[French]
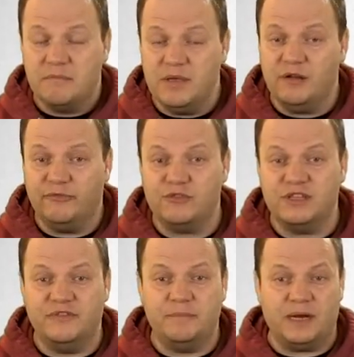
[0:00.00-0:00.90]
mais l'info
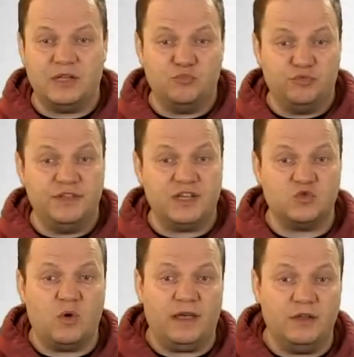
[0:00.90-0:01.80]
qui fait parler depuis
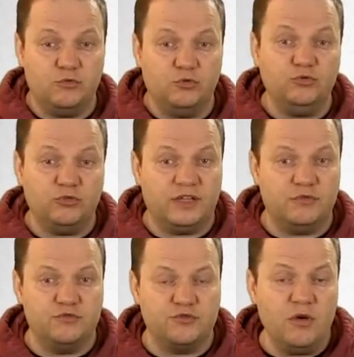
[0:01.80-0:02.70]
hier soir est le coût
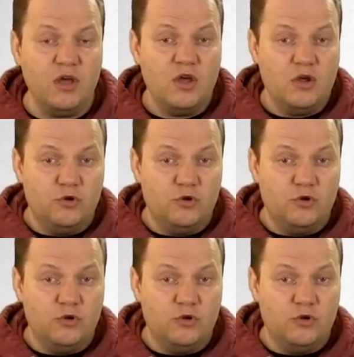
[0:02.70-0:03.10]
total du jeu,